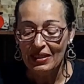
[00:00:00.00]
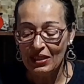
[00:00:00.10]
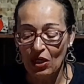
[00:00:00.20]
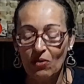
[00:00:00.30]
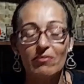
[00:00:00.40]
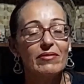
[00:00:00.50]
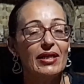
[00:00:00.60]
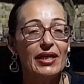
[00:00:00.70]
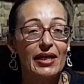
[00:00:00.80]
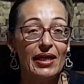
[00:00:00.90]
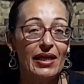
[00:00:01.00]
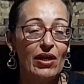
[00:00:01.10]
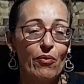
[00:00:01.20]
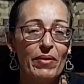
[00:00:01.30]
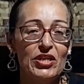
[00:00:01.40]
Então, é
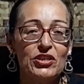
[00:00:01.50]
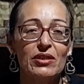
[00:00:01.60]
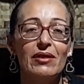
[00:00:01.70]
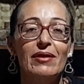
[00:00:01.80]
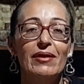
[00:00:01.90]
realmente